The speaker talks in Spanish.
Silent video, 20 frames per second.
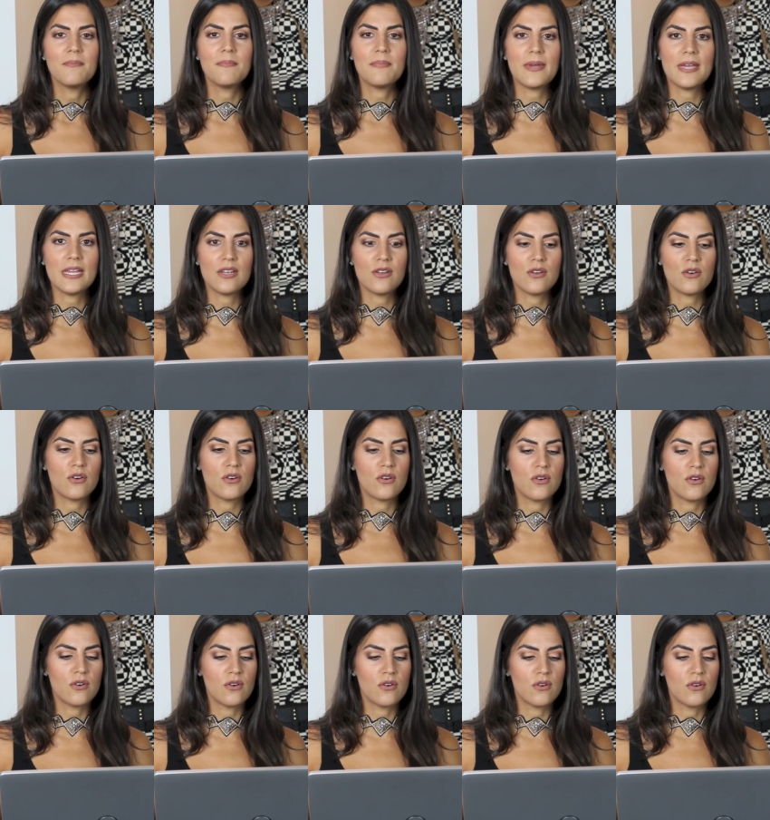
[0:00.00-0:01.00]

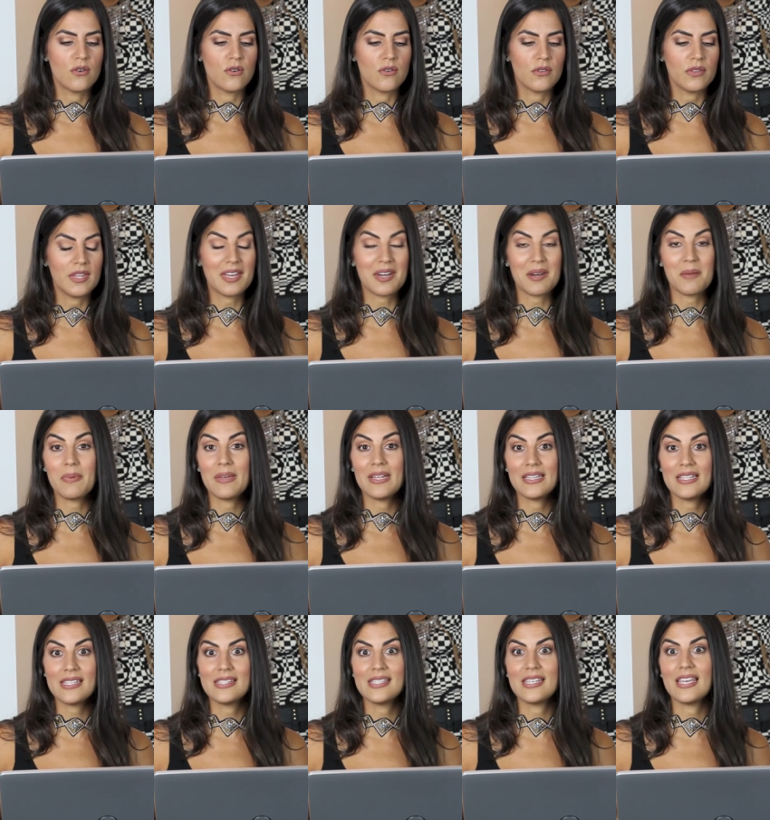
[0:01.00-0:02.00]
Pero de
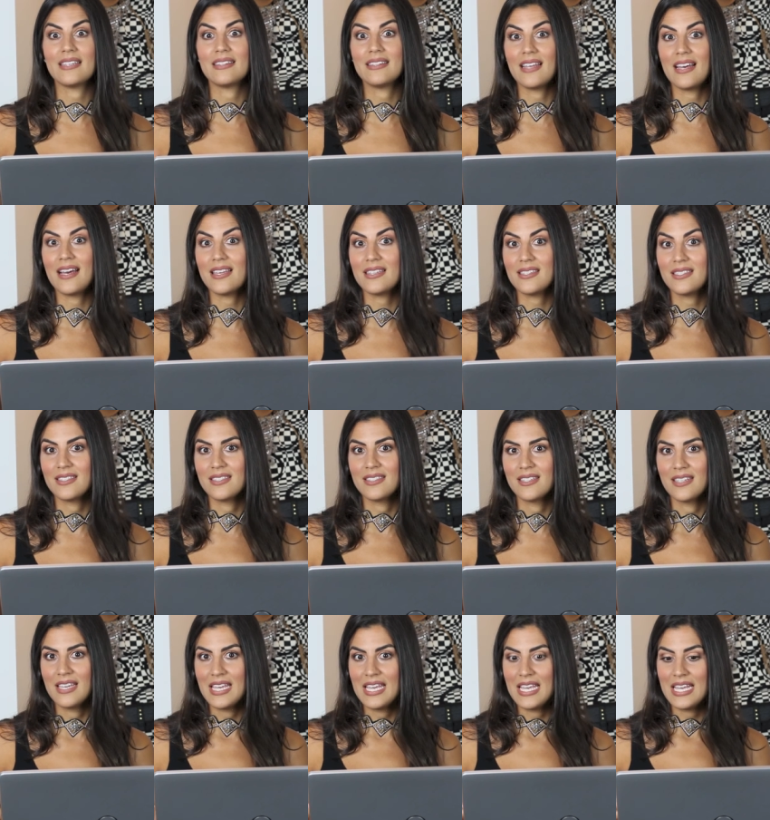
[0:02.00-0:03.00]
repente si estás
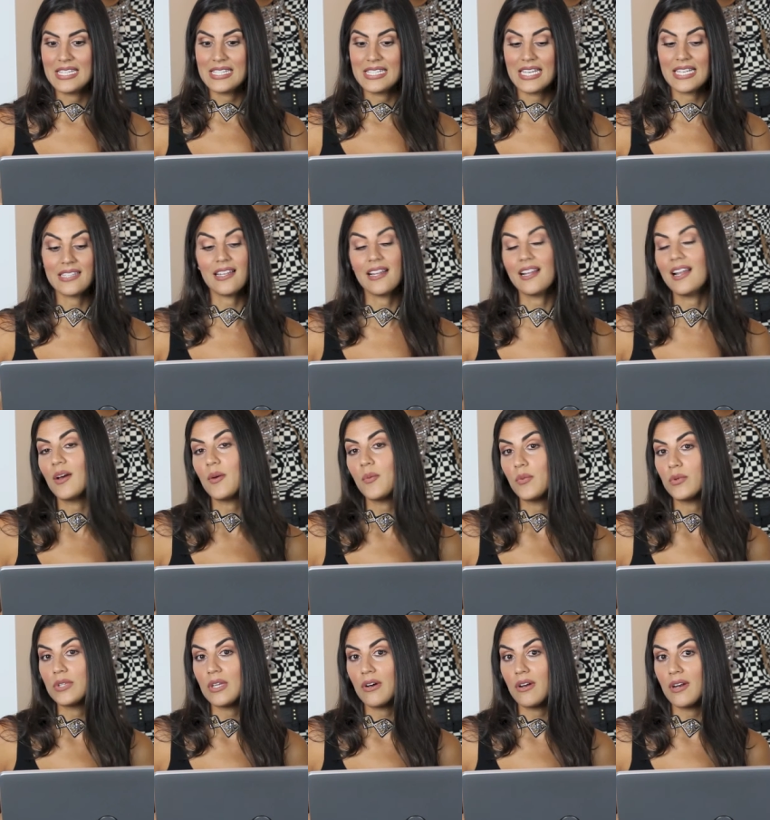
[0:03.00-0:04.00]
si esta es la
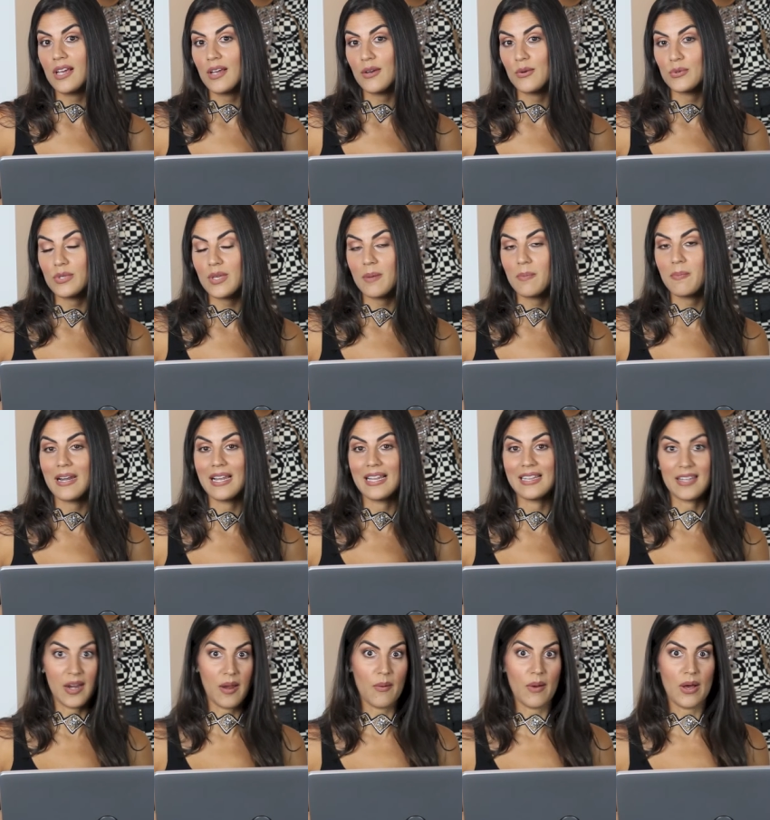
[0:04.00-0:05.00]
computadora que usas para el
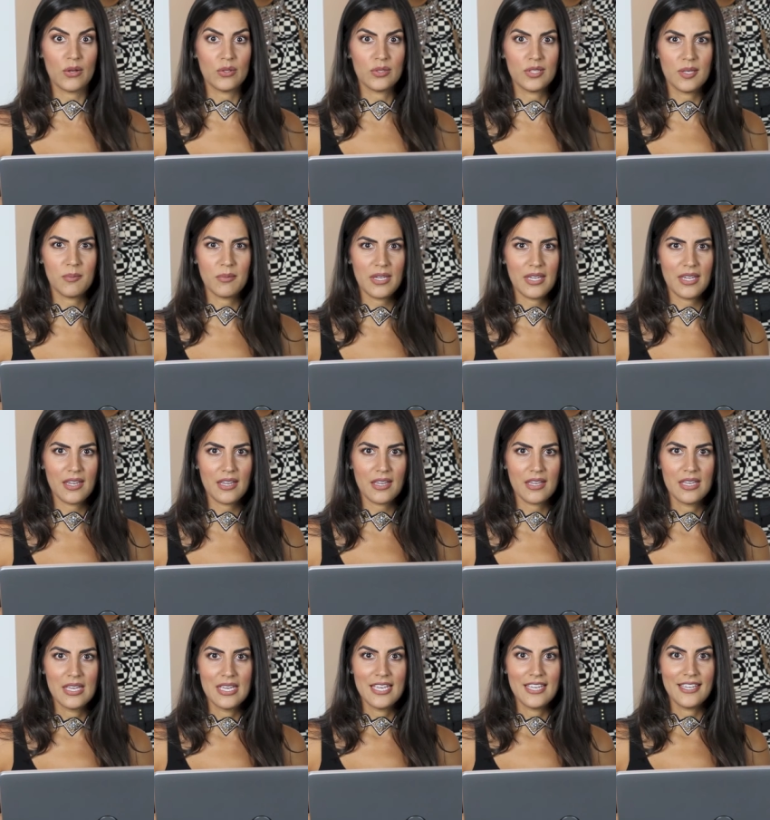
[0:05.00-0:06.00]
trabajo también
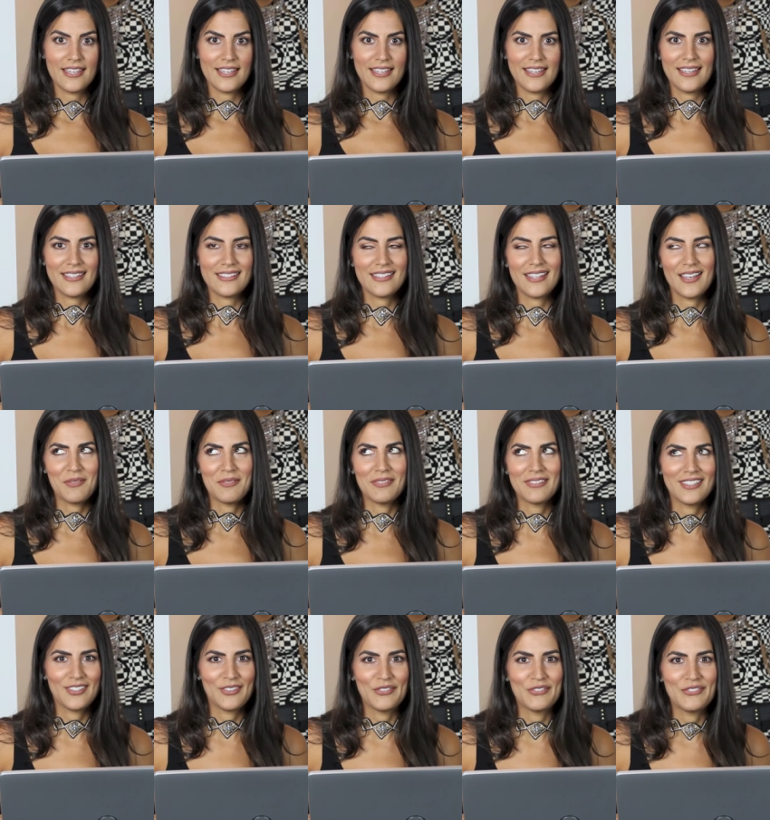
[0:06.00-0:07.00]
y estás
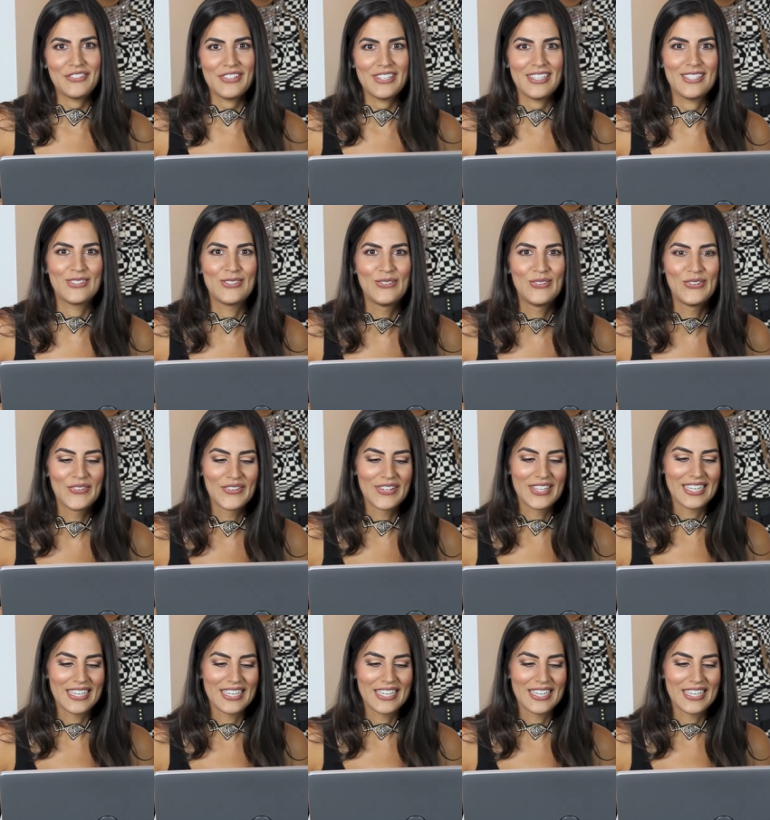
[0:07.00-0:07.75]
metido en Facebook,